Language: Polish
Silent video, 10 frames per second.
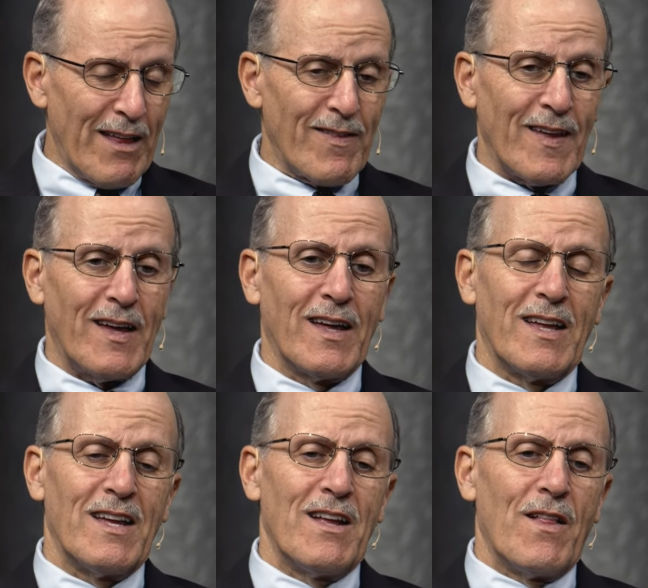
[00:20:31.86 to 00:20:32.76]

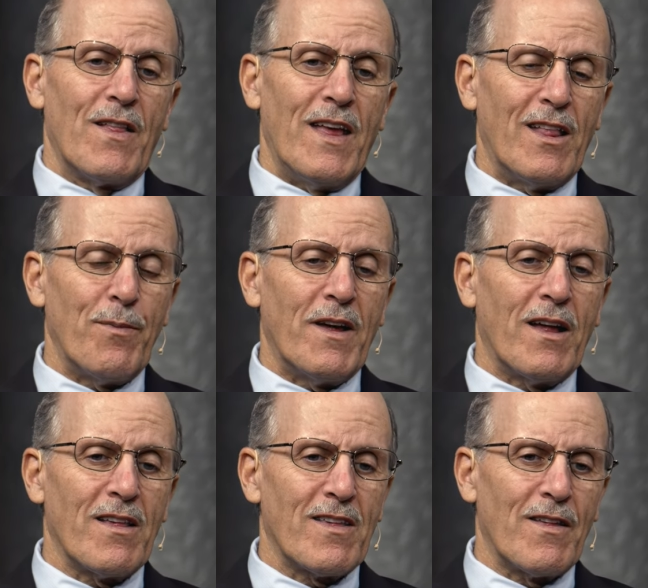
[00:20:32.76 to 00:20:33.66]
Osobiście myślę, że jest to
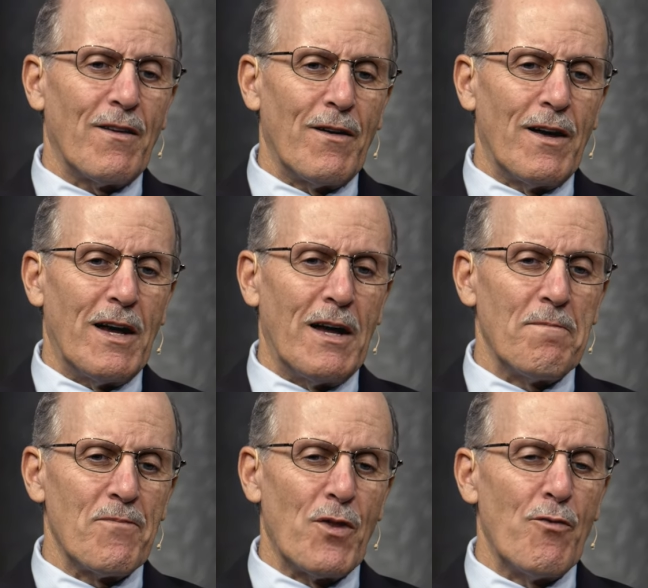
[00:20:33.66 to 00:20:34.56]
spowodowane tym,
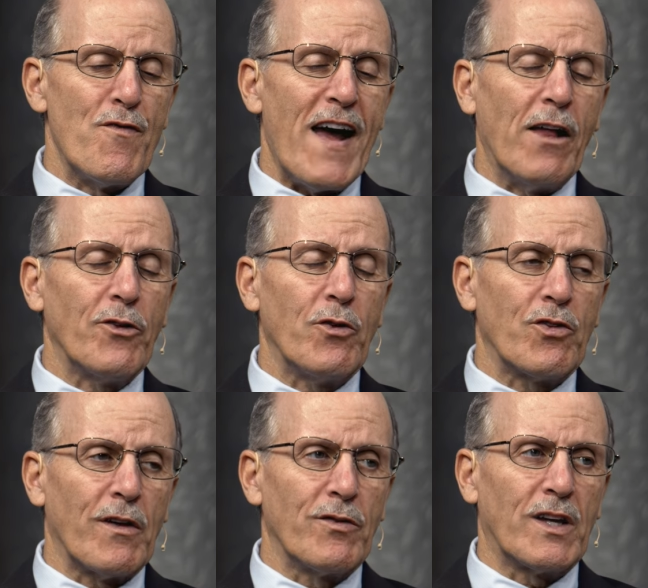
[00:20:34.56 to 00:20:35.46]
w jaki sposób
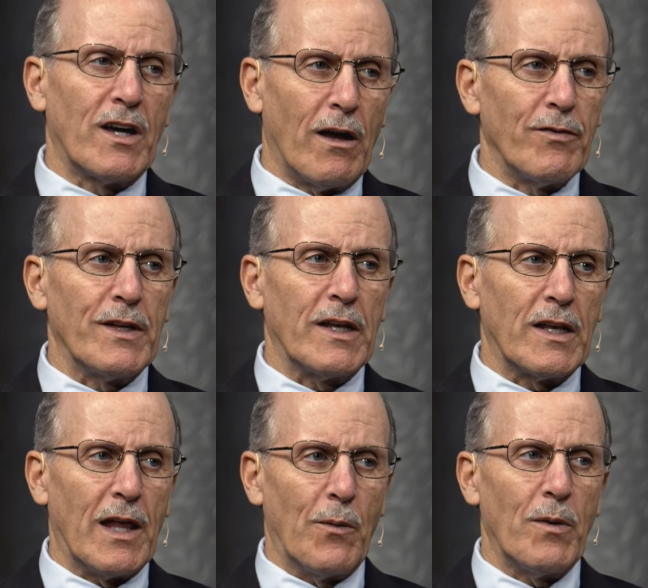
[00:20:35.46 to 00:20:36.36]
podchodzimy do przymierza
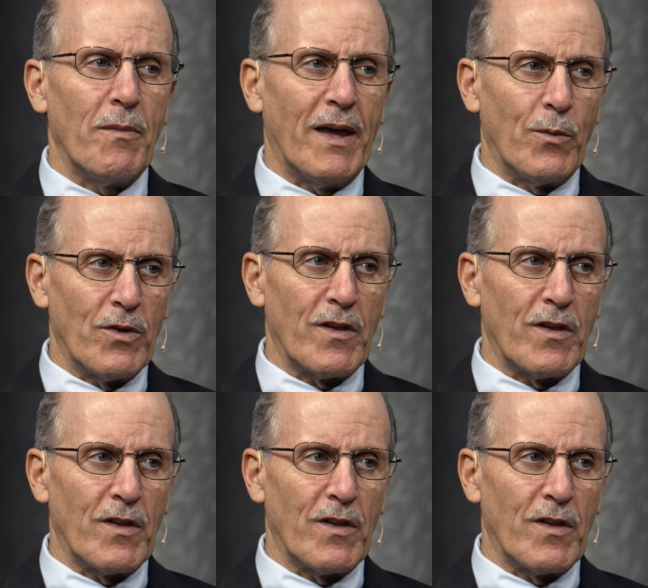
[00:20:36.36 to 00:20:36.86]
z Bogiem,